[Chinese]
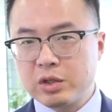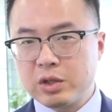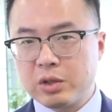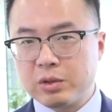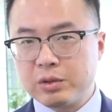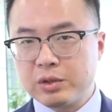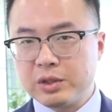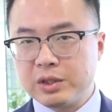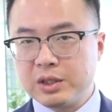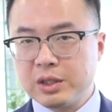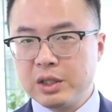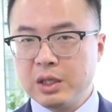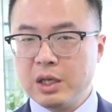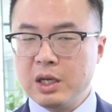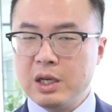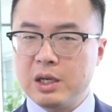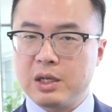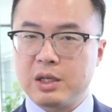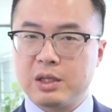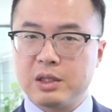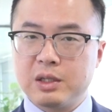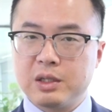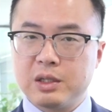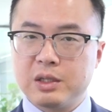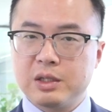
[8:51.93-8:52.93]
有一类
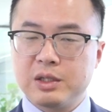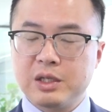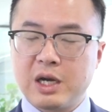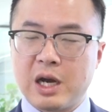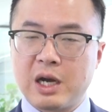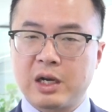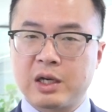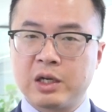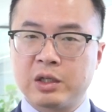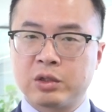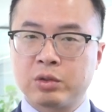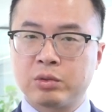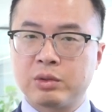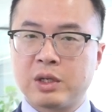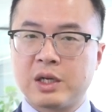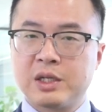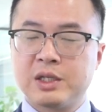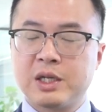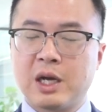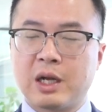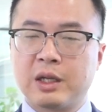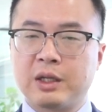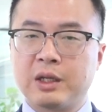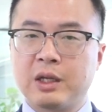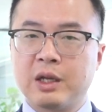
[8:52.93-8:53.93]
价格突然
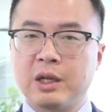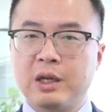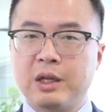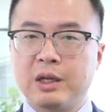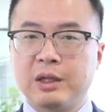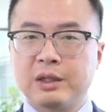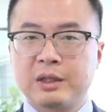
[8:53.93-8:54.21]
下跌，